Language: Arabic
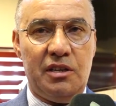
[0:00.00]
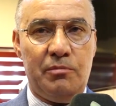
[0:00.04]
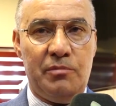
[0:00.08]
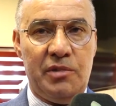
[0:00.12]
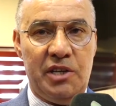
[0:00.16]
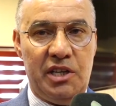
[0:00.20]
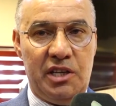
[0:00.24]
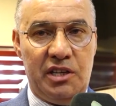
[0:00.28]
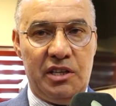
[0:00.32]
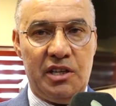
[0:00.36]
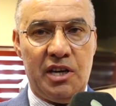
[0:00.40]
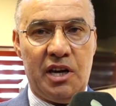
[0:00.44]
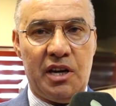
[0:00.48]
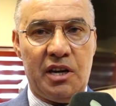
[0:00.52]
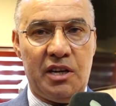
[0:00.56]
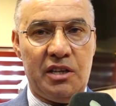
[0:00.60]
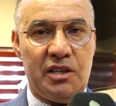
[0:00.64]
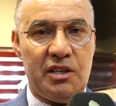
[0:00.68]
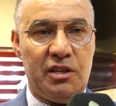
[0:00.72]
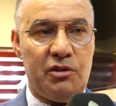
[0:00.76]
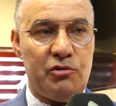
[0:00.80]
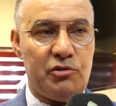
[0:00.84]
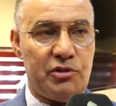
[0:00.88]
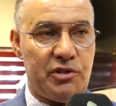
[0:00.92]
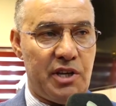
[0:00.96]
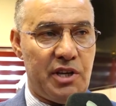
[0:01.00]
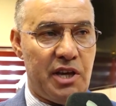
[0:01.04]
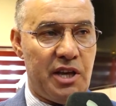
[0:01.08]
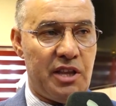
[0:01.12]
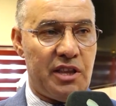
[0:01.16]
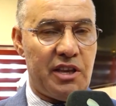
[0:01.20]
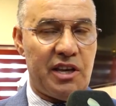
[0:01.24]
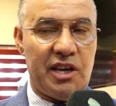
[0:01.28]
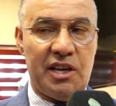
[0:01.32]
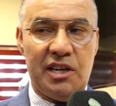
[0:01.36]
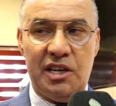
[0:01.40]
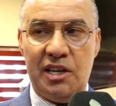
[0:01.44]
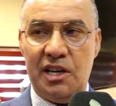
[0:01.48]
بإدارة الأستاذ
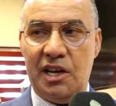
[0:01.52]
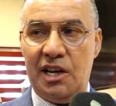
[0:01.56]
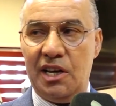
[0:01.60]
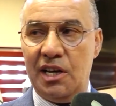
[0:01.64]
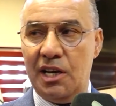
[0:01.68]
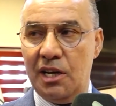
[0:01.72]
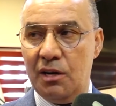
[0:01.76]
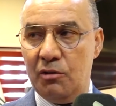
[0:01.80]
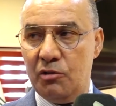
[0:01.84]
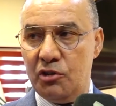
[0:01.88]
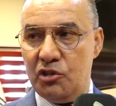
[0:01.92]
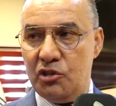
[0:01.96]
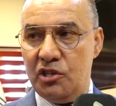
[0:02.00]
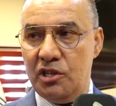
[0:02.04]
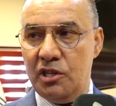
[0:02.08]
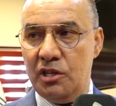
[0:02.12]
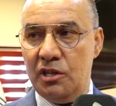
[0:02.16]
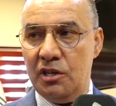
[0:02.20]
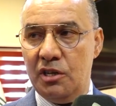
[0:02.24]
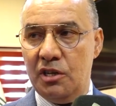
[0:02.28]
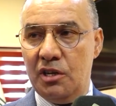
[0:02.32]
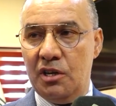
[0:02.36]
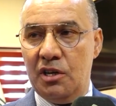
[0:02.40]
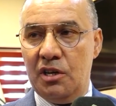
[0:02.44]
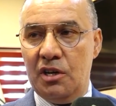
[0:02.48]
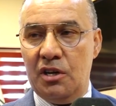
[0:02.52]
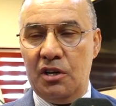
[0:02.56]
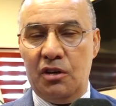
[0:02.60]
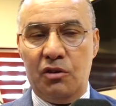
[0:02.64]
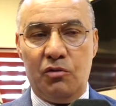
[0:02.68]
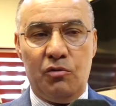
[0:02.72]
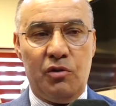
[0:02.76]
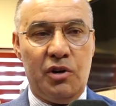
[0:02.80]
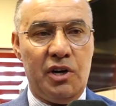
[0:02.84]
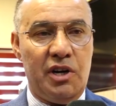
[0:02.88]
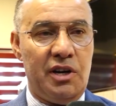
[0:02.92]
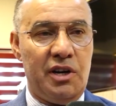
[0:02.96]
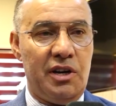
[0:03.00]
خليل حلاوتي
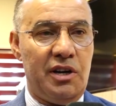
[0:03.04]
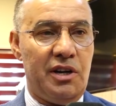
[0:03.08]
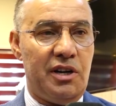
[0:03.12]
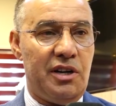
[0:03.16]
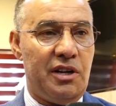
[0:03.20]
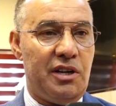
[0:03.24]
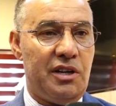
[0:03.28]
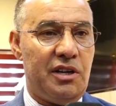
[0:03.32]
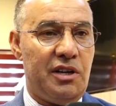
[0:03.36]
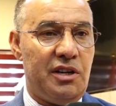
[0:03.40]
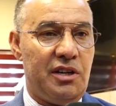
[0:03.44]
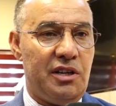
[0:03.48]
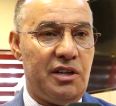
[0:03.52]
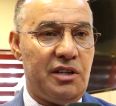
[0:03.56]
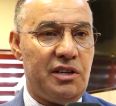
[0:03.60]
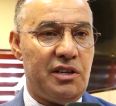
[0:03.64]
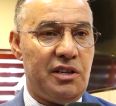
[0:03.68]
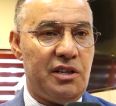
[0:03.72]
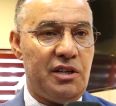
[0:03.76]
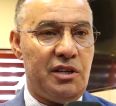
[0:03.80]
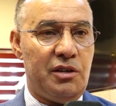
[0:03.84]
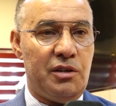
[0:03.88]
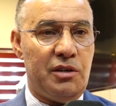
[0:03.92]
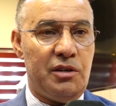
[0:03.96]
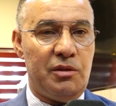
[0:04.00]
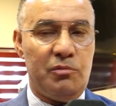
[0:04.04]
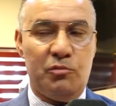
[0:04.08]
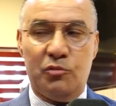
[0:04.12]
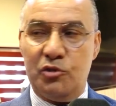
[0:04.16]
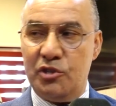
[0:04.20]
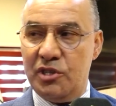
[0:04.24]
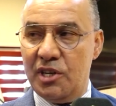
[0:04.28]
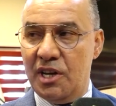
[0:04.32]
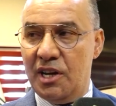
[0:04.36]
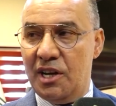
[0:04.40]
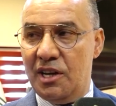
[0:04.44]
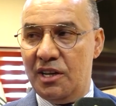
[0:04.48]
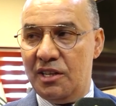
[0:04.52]

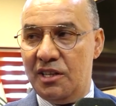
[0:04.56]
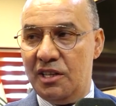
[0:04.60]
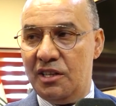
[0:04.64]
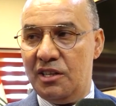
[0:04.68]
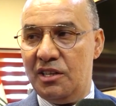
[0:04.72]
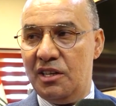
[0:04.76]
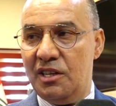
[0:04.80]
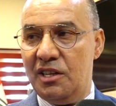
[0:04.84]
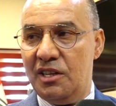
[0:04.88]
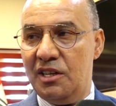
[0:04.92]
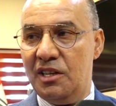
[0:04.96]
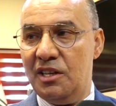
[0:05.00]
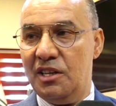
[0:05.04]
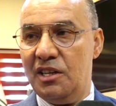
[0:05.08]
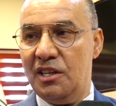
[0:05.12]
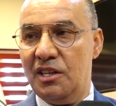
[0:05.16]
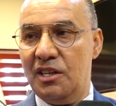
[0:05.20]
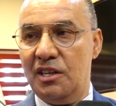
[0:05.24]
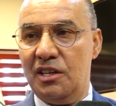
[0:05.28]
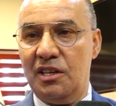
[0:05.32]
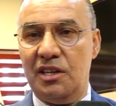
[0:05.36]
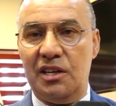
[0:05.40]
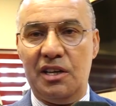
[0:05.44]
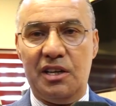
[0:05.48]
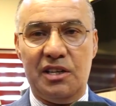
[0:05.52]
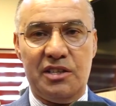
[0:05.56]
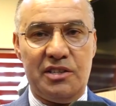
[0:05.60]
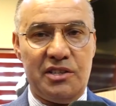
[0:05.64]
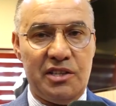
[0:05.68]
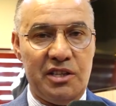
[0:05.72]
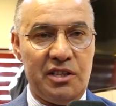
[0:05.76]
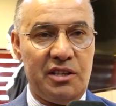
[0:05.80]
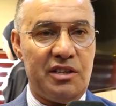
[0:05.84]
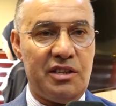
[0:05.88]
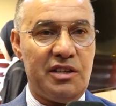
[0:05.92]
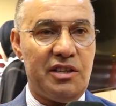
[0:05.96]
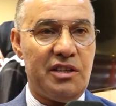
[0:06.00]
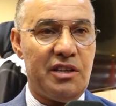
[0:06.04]
ومساعدة آه،
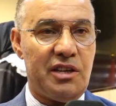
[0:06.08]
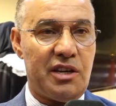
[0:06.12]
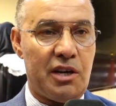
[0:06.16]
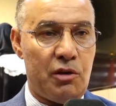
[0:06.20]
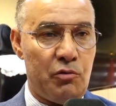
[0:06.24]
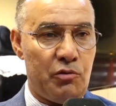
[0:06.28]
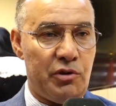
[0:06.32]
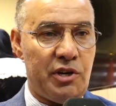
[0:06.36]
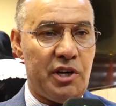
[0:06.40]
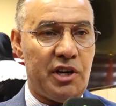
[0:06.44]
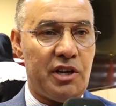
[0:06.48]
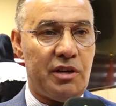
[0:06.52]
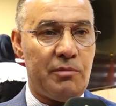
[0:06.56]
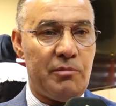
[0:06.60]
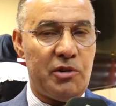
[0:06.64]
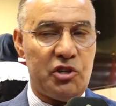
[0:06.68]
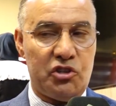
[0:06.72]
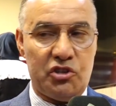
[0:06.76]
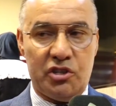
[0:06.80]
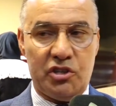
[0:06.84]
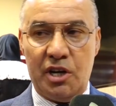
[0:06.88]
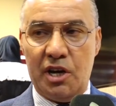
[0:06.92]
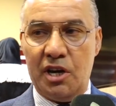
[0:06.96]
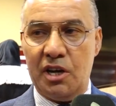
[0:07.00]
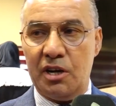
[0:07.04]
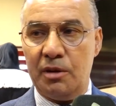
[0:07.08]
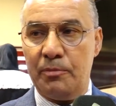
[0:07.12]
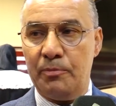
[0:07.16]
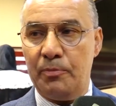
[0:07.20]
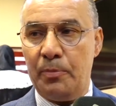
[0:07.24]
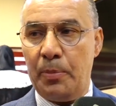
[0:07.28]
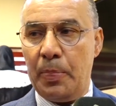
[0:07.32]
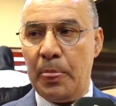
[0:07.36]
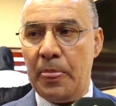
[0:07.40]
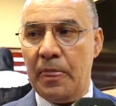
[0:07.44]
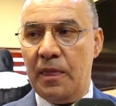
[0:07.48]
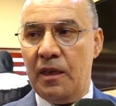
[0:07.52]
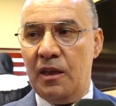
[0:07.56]
الست رونق بشار
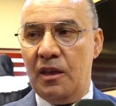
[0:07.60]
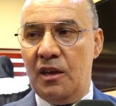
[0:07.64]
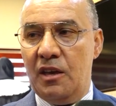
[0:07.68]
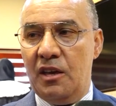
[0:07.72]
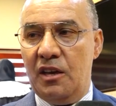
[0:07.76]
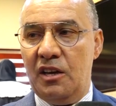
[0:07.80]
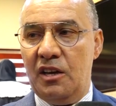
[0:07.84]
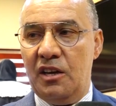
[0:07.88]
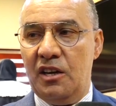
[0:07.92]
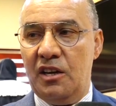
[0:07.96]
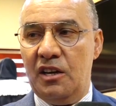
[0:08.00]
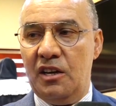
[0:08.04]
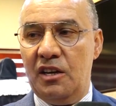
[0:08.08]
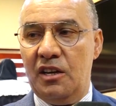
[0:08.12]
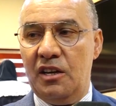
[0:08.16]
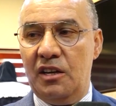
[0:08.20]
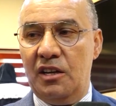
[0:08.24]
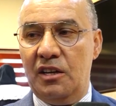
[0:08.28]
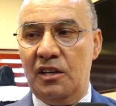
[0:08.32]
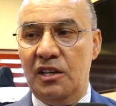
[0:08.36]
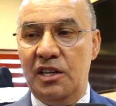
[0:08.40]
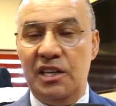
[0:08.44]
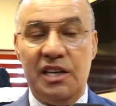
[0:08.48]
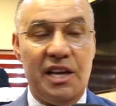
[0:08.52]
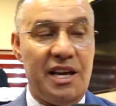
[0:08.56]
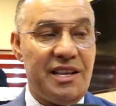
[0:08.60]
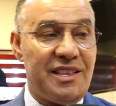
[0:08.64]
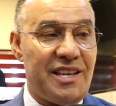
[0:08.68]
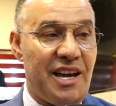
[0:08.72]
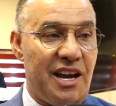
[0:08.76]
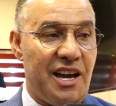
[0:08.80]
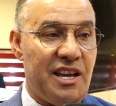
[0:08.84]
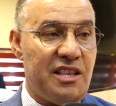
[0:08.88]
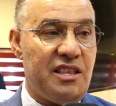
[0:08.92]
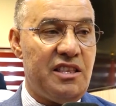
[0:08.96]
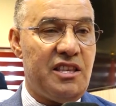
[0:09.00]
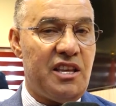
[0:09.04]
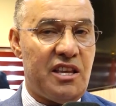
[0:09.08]
آه،
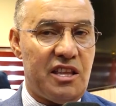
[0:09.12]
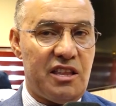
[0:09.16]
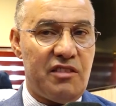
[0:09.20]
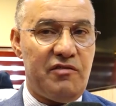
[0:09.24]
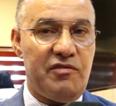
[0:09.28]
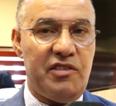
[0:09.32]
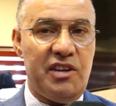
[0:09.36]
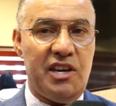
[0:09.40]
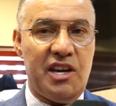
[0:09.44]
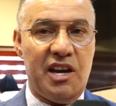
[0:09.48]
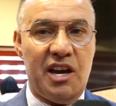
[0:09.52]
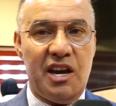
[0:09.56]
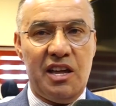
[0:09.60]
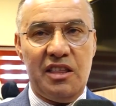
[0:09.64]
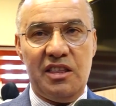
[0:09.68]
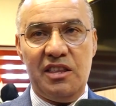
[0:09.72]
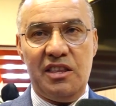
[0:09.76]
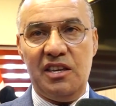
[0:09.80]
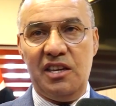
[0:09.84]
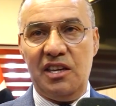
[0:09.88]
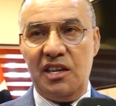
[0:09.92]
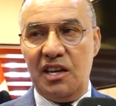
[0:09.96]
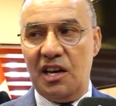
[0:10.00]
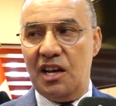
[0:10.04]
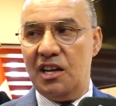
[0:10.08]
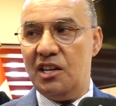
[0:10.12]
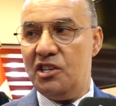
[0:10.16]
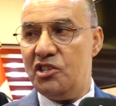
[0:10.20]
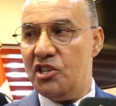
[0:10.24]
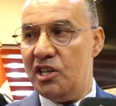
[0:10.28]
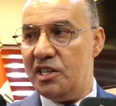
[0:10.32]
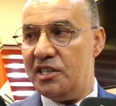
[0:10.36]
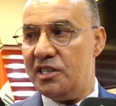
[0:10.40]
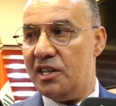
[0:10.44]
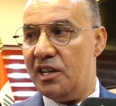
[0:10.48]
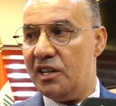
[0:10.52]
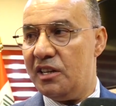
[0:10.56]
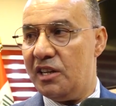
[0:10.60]
لأتحدث في هذه
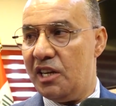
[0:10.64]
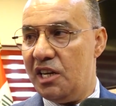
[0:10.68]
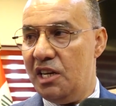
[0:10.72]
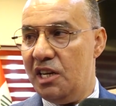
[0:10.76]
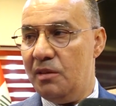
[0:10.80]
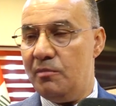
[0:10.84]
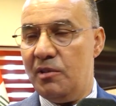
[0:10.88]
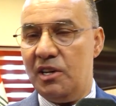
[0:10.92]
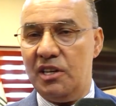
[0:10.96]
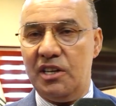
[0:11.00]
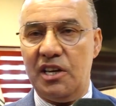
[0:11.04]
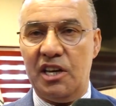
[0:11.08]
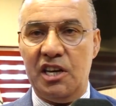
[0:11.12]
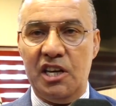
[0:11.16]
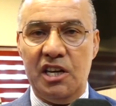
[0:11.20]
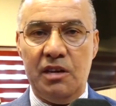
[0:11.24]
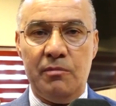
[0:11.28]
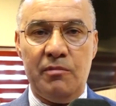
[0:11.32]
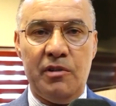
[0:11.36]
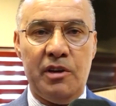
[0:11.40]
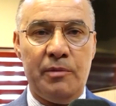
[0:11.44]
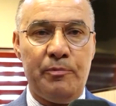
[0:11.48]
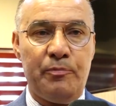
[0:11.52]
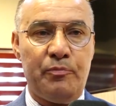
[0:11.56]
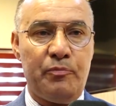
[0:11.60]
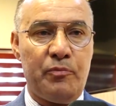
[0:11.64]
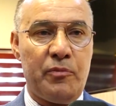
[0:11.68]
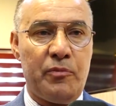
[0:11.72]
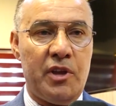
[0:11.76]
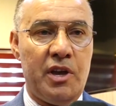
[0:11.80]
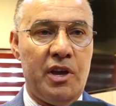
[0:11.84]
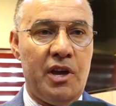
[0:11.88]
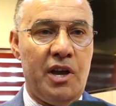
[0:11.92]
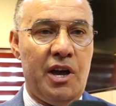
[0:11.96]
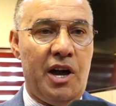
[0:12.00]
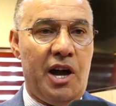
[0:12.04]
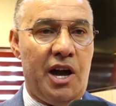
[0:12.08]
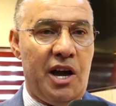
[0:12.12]
الجلسة الطيبة الكريمة
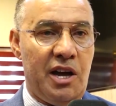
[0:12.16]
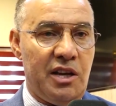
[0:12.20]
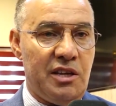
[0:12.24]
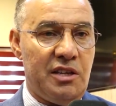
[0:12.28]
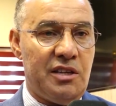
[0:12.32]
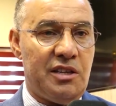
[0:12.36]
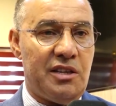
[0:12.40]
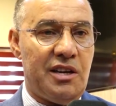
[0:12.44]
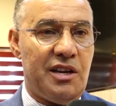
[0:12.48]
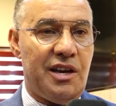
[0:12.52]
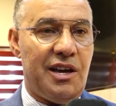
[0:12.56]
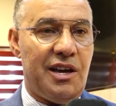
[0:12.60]
عن